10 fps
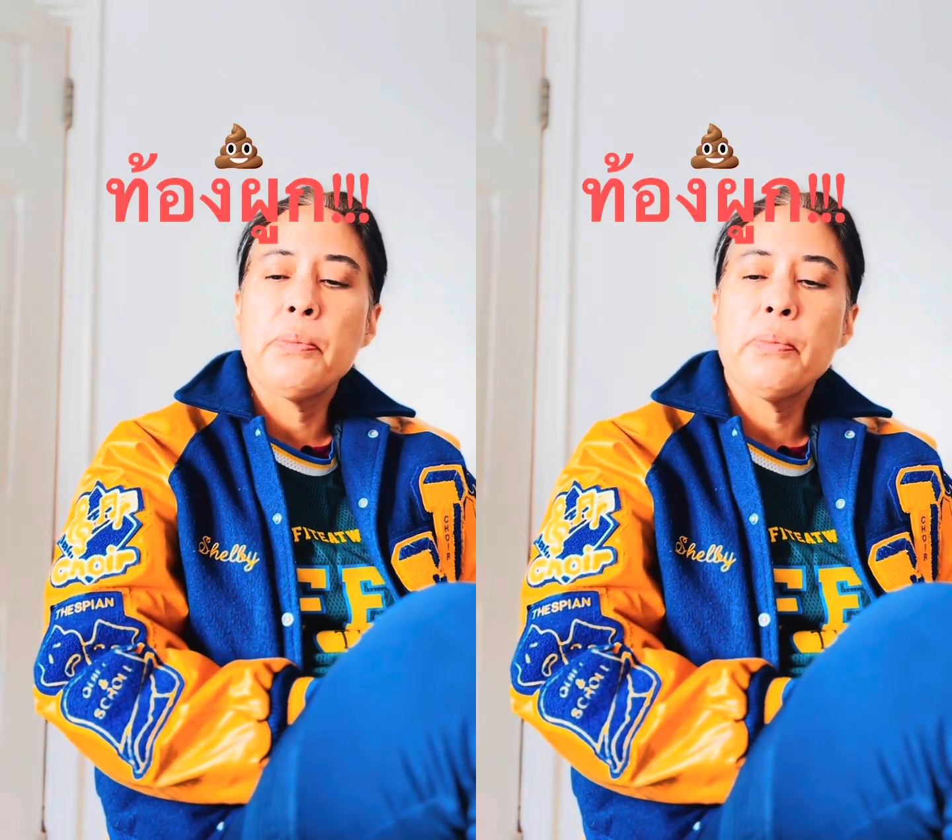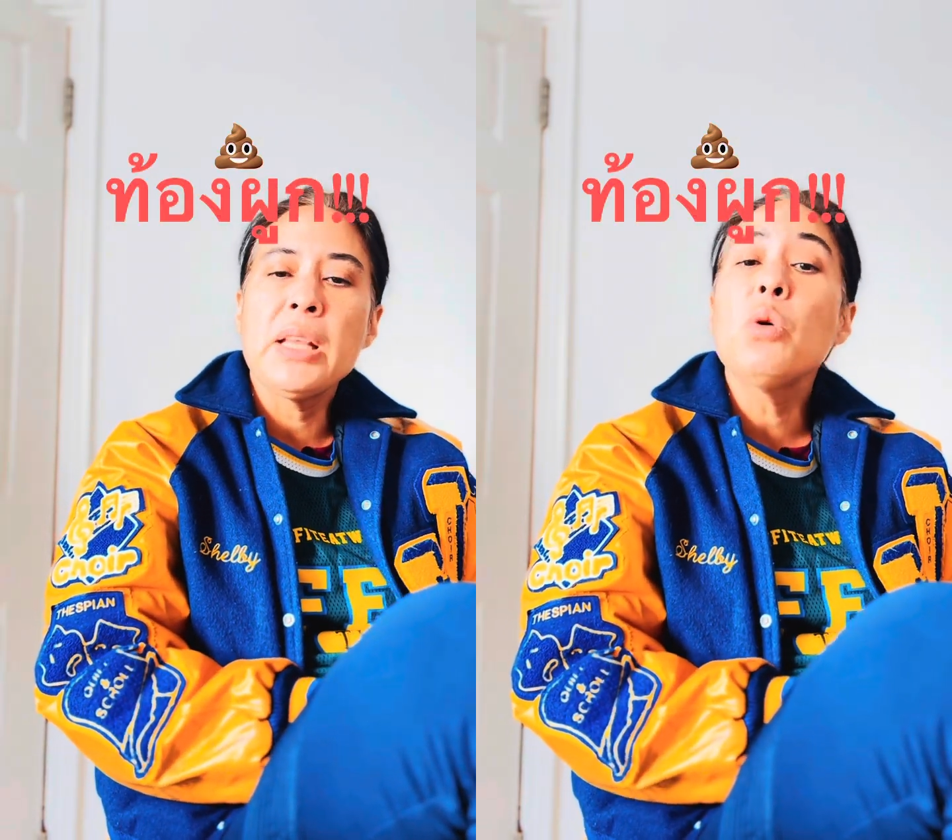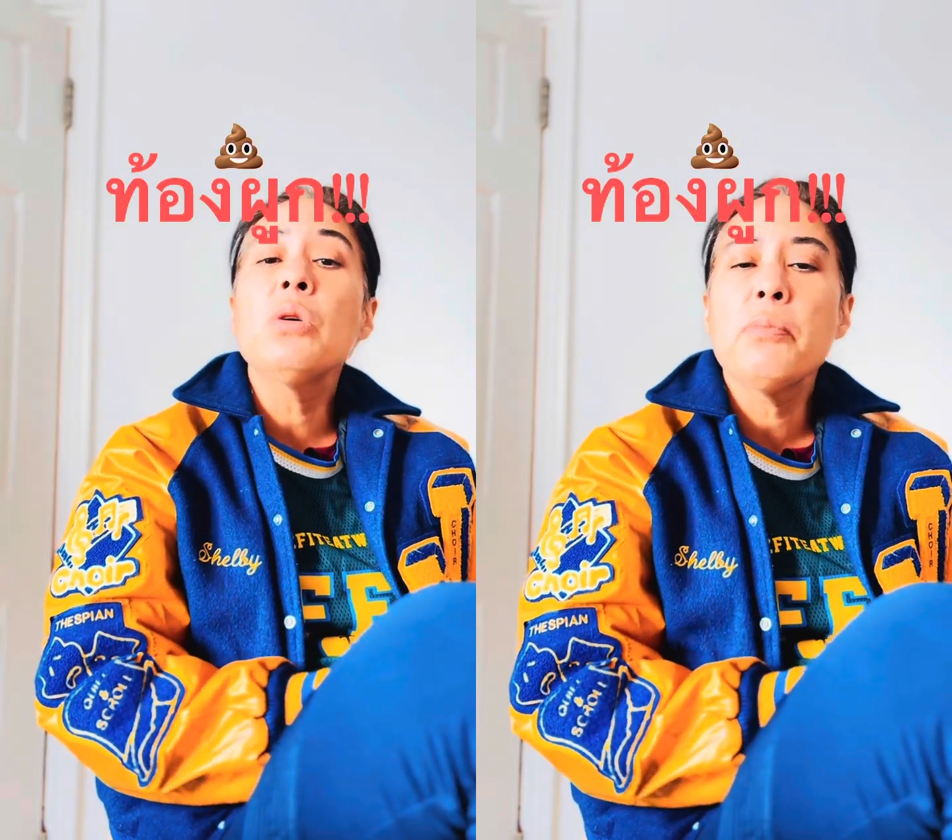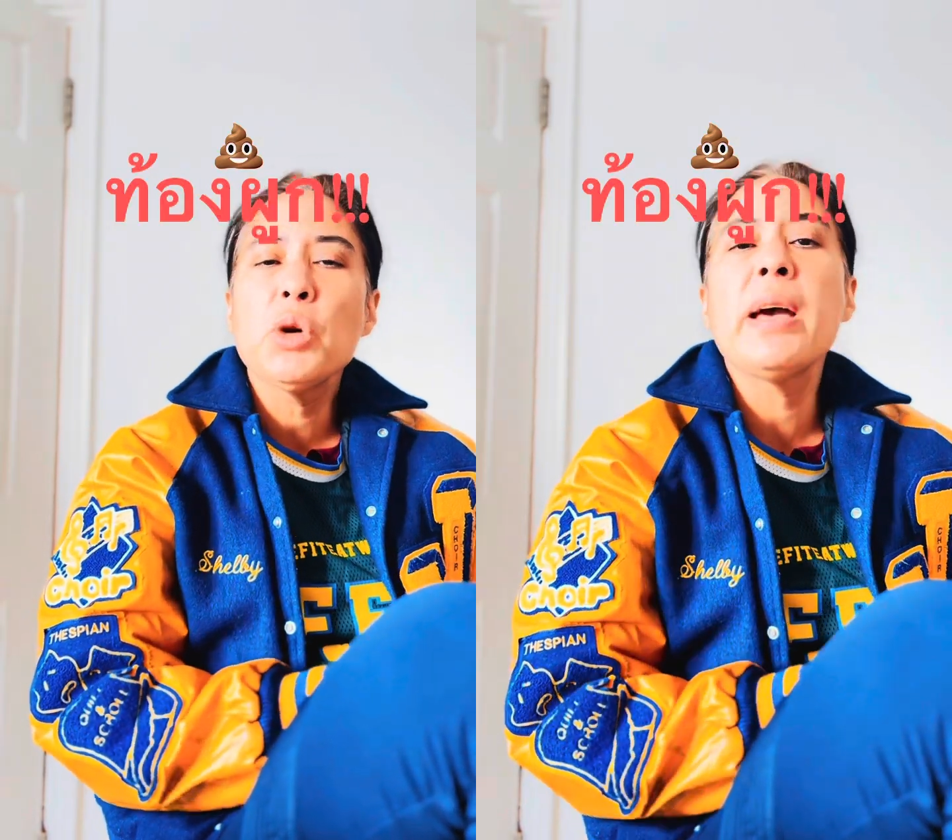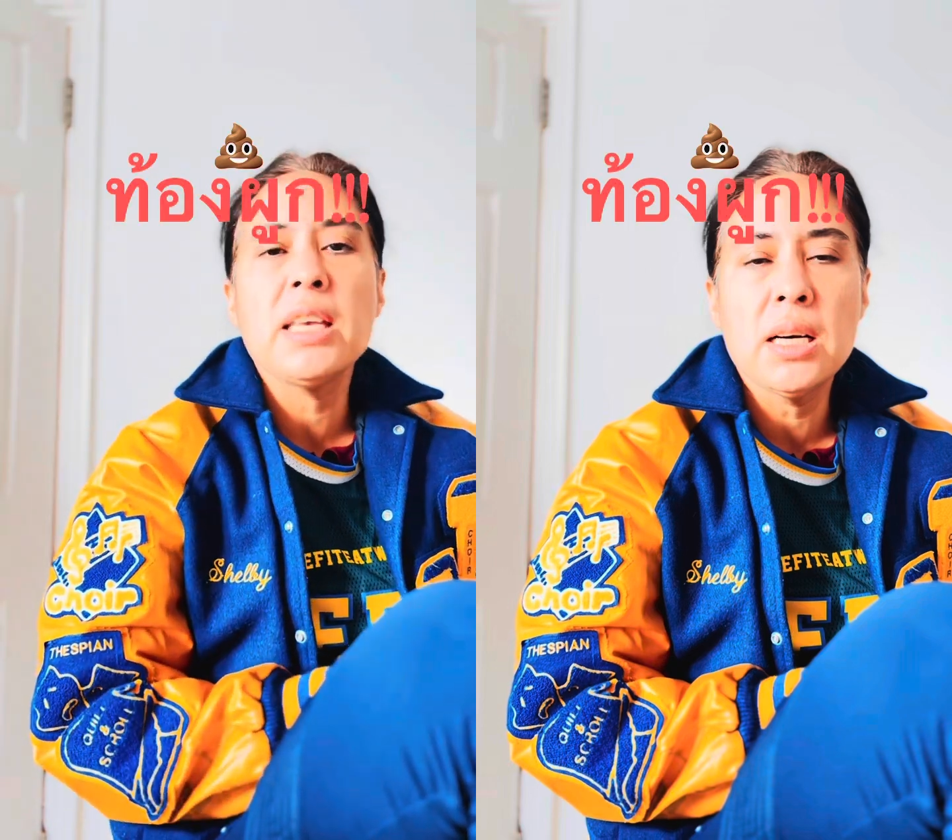ไม่ต้องไม่
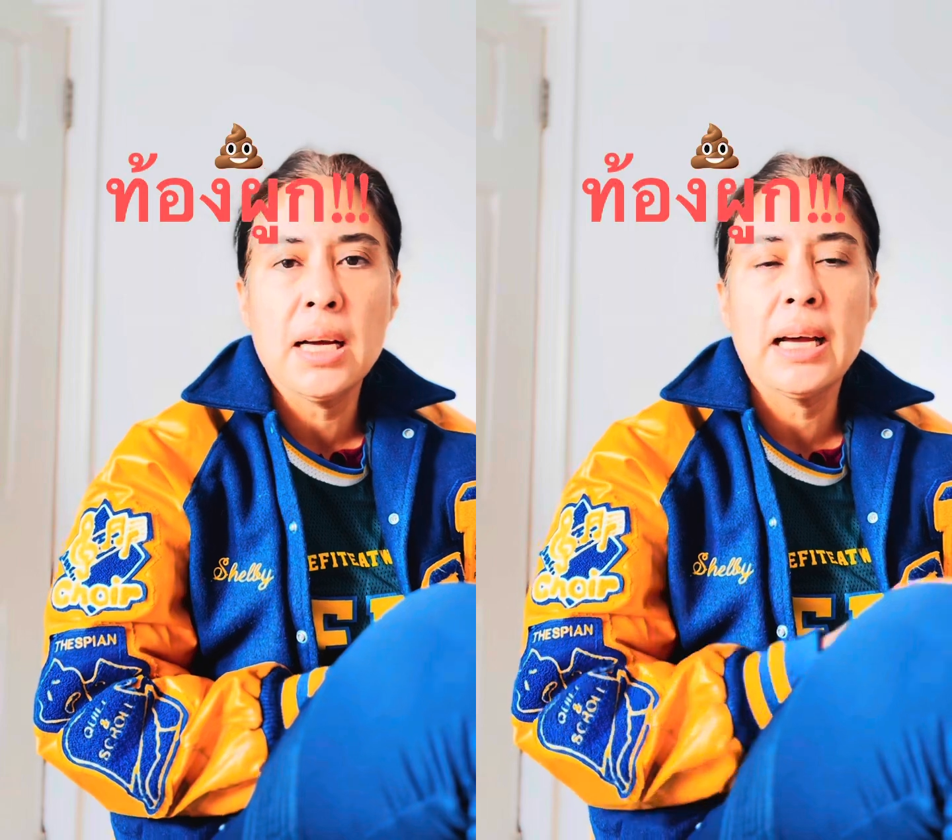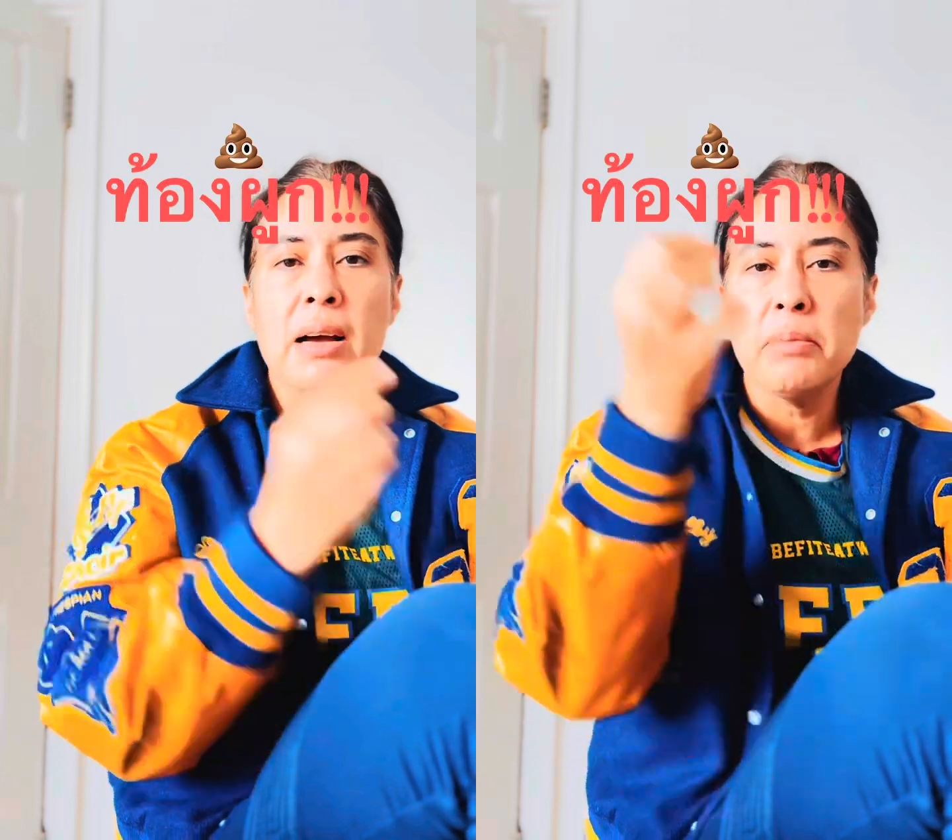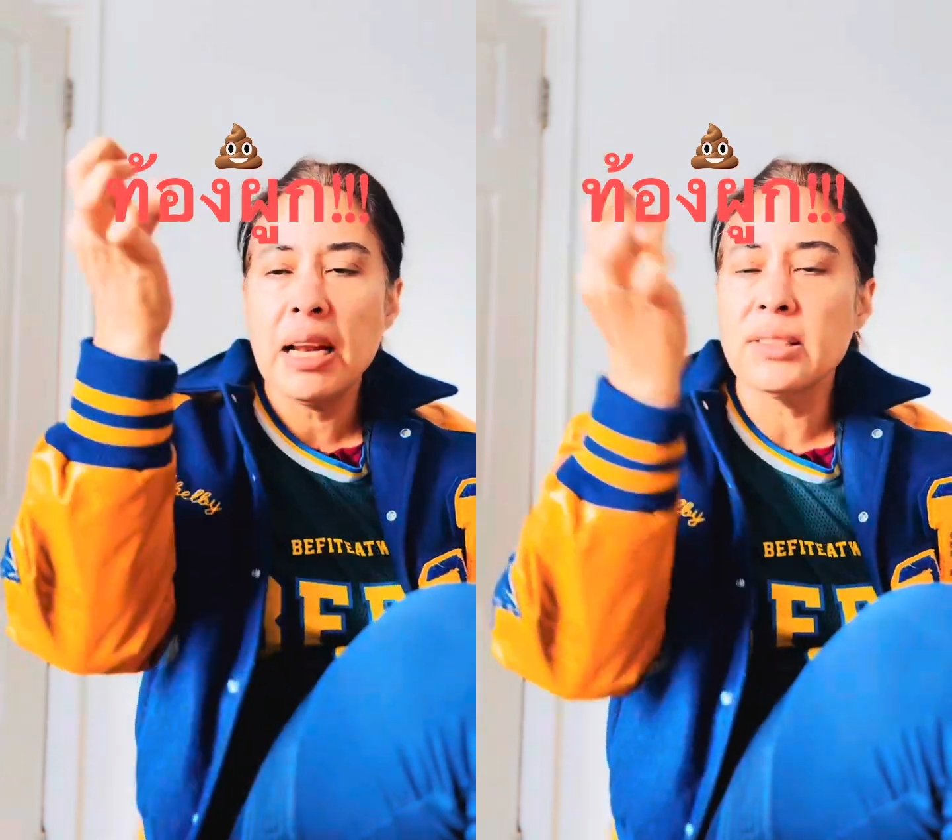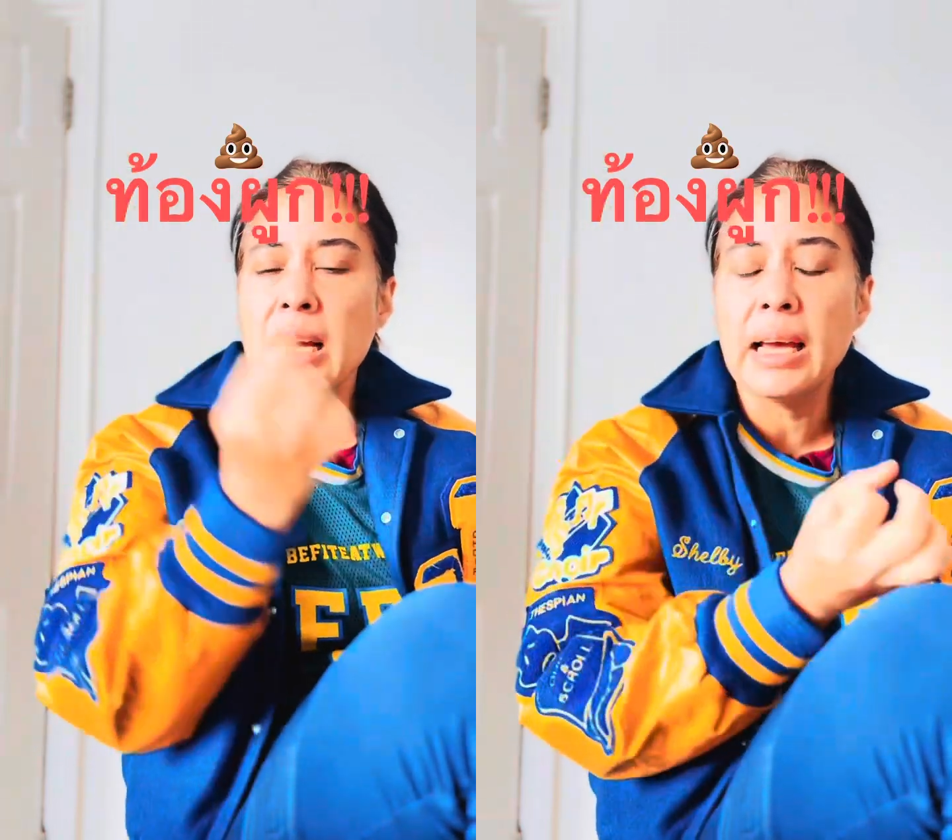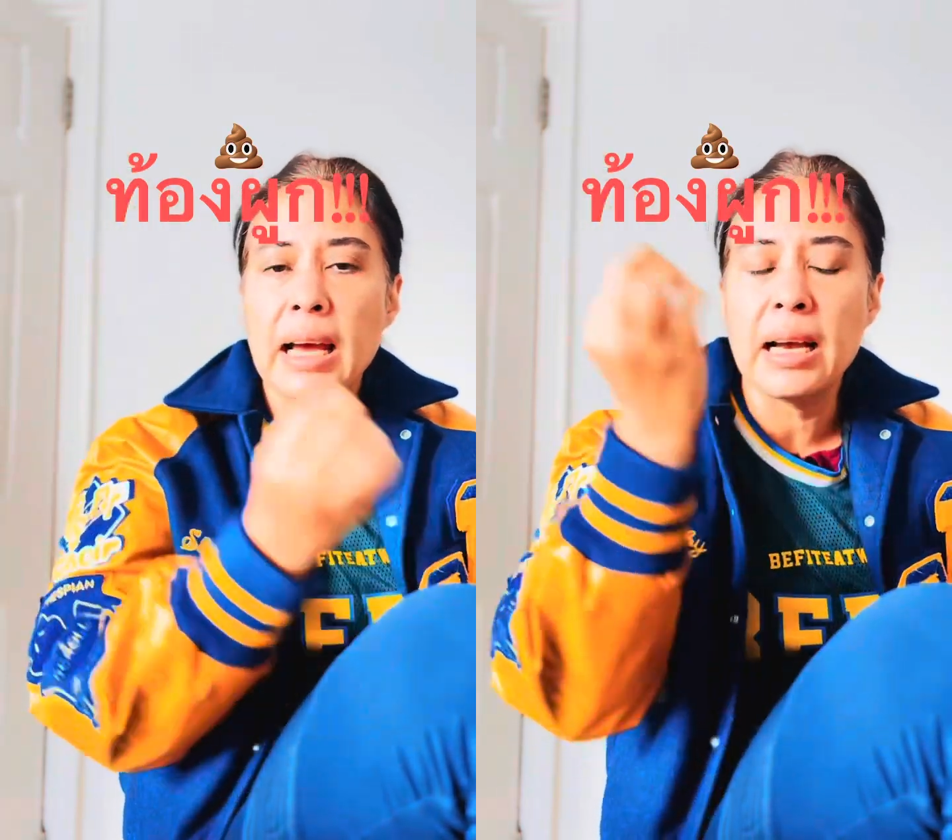ต้องแบ่งเยอะนะคะ มีลักษณะ
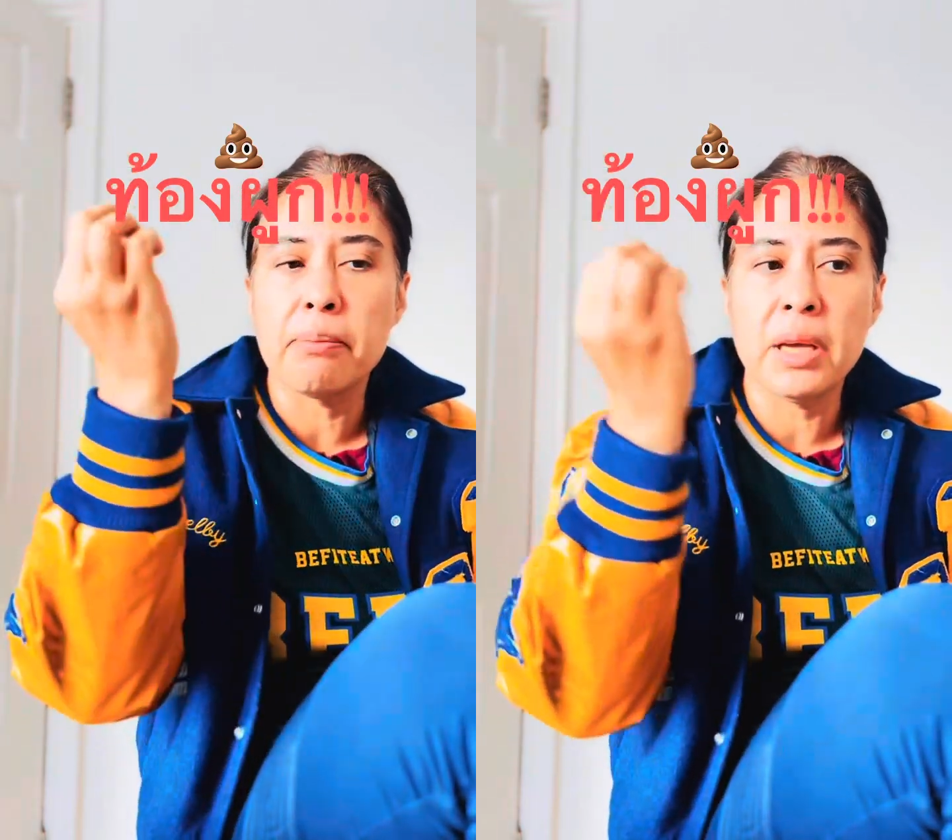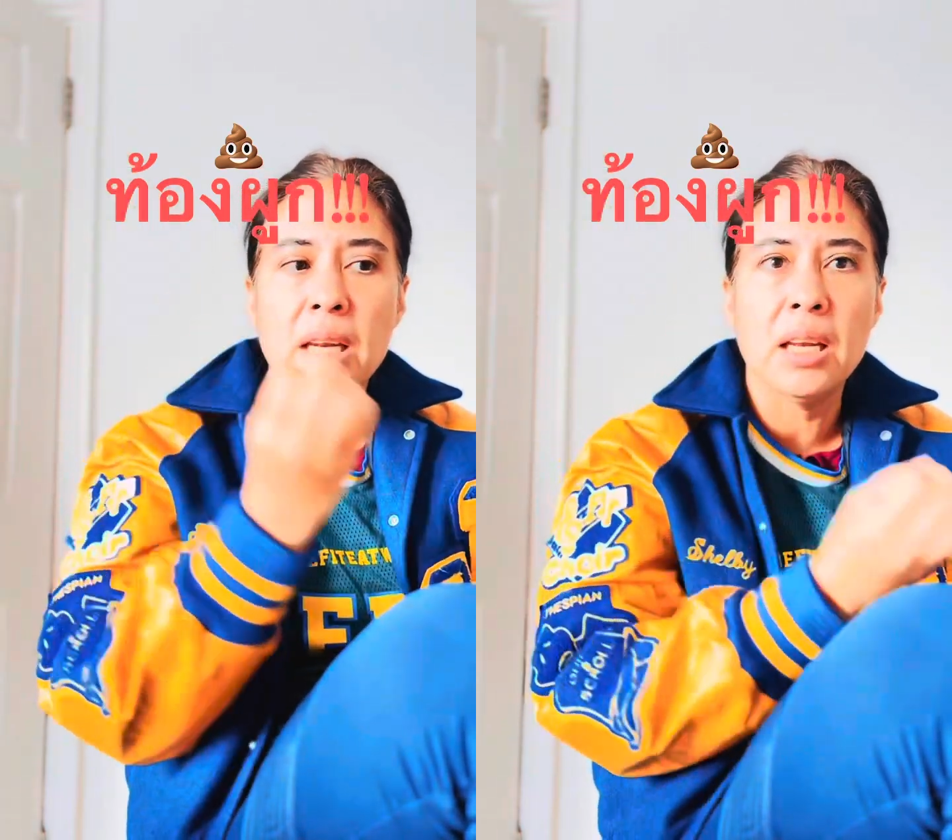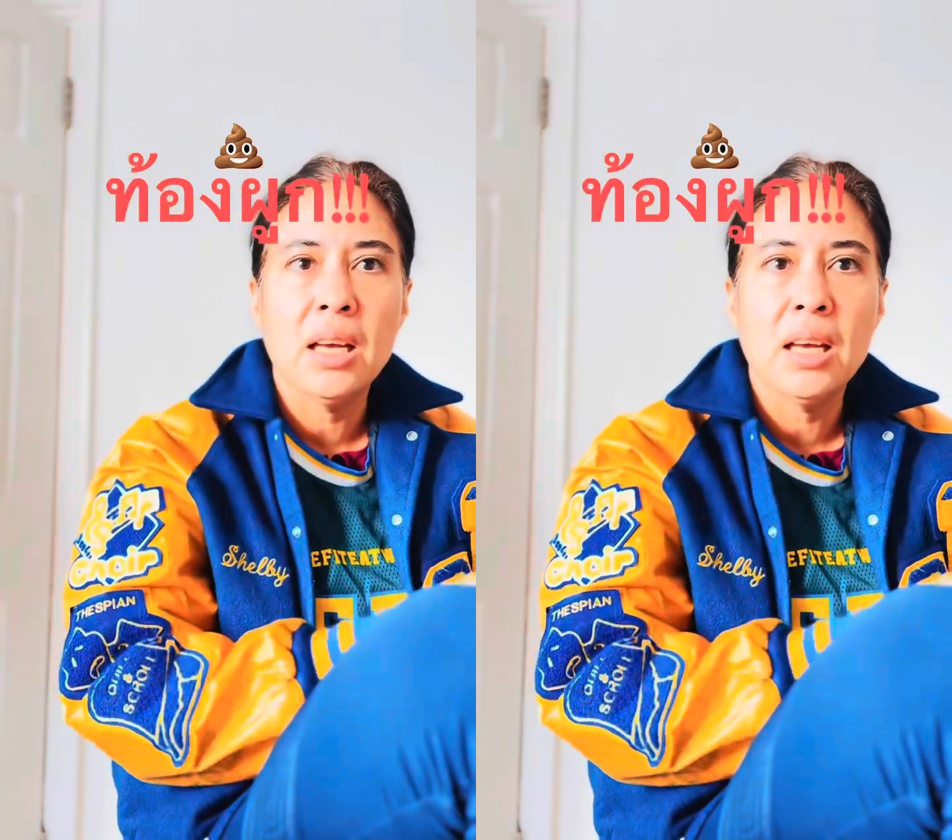คล้ายๆกับเป็น